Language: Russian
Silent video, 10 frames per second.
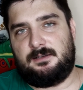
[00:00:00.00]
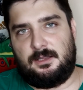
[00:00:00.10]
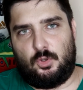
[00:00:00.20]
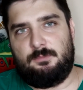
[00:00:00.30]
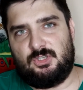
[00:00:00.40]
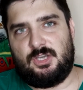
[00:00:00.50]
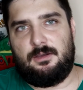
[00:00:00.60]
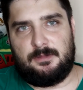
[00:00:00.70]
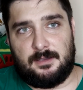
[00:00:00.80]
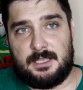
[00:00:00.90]
которые
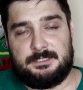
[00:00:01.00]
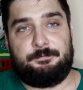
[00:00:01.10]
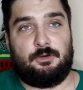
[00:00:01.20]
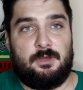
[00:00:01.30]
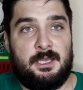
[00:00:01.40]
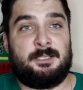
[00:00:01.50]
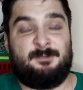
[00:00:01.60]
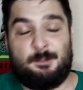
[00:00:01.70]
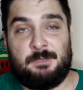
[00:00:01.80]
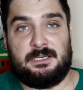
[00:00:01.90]
мешают трансферу, это,
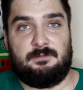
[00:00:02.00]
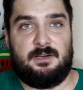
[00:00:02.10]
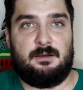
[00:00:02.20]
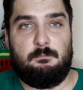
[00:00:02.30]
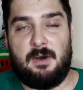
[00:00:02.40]
во-первых,